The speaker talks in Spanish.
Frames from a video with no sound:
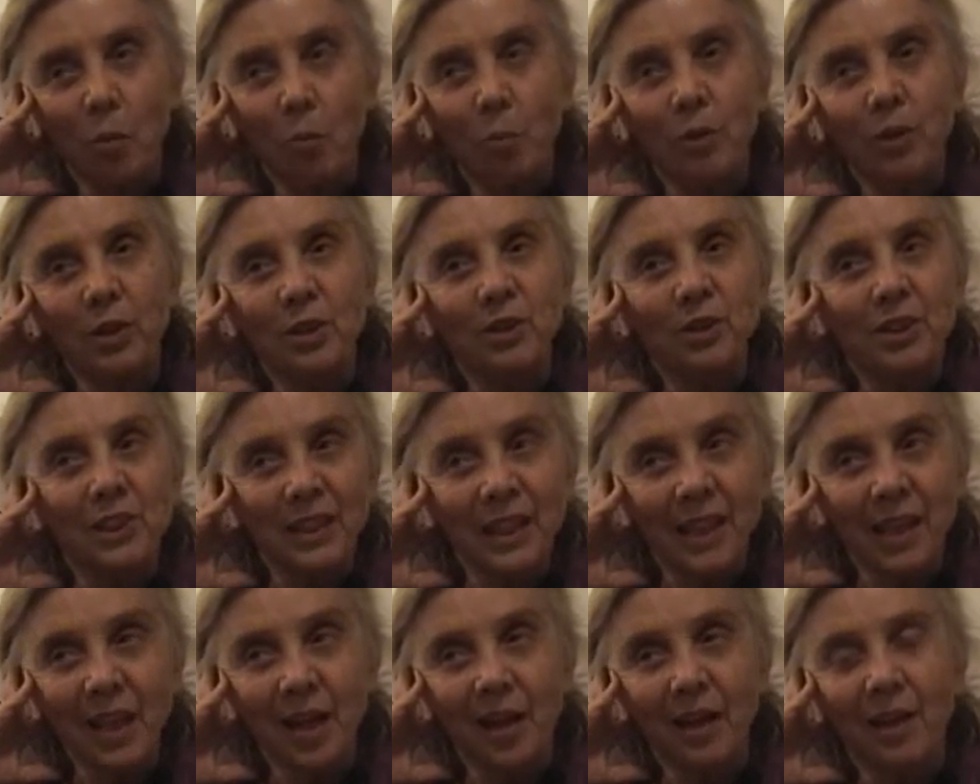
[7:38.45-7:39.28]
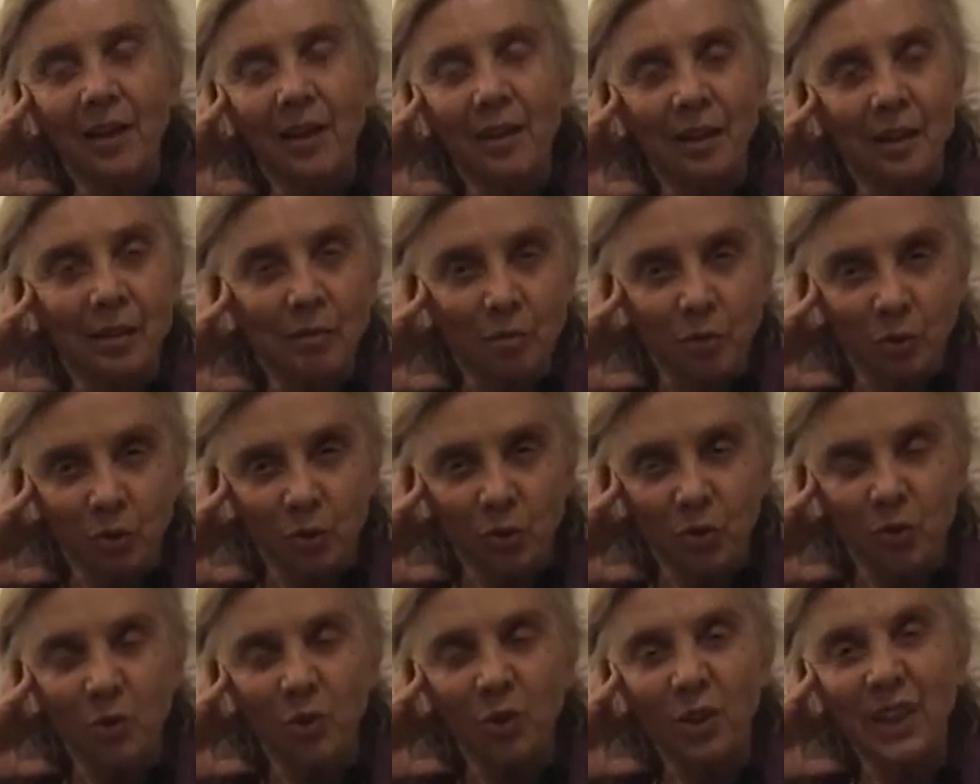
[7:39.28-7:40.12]
pero sí a
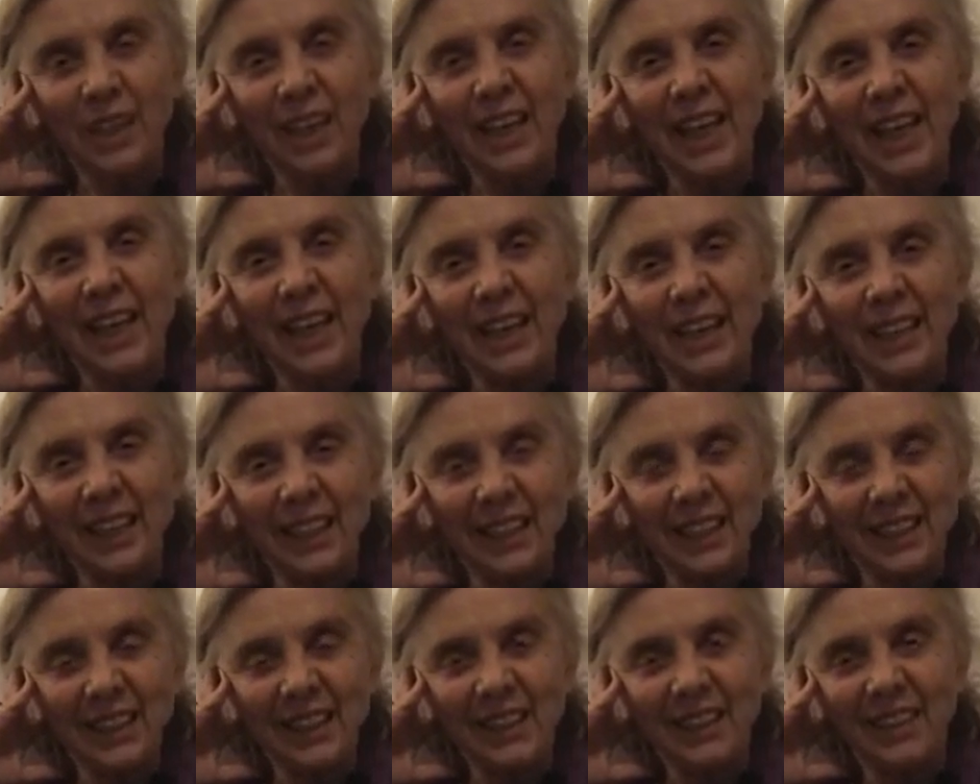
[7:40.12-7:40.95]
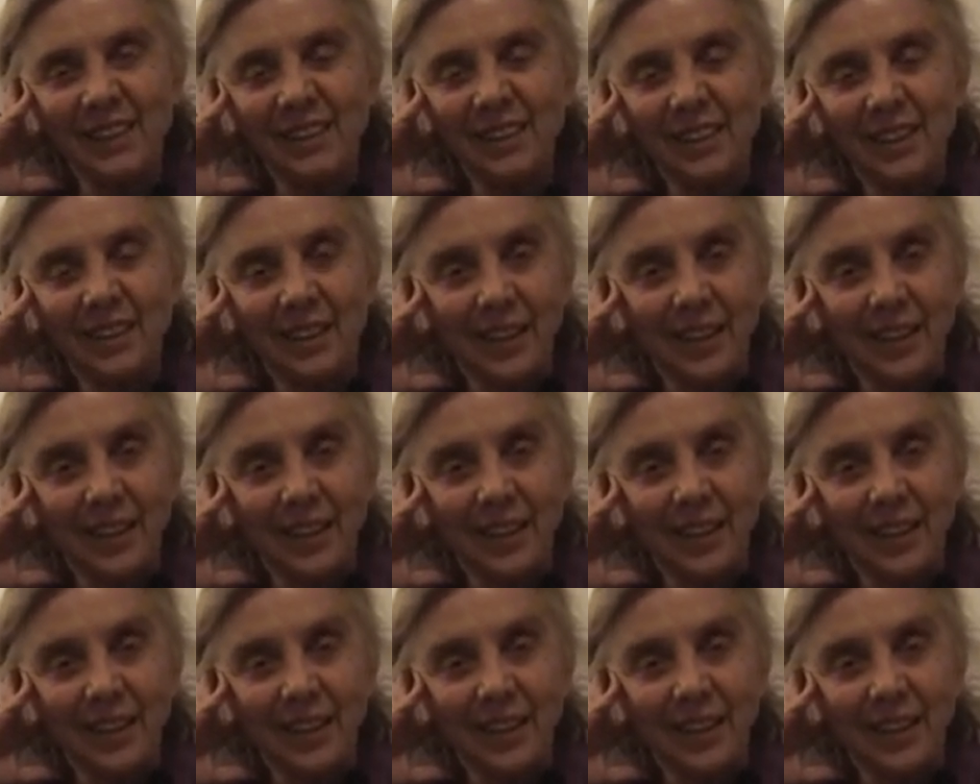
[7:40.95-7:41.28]
Alfonso Reyes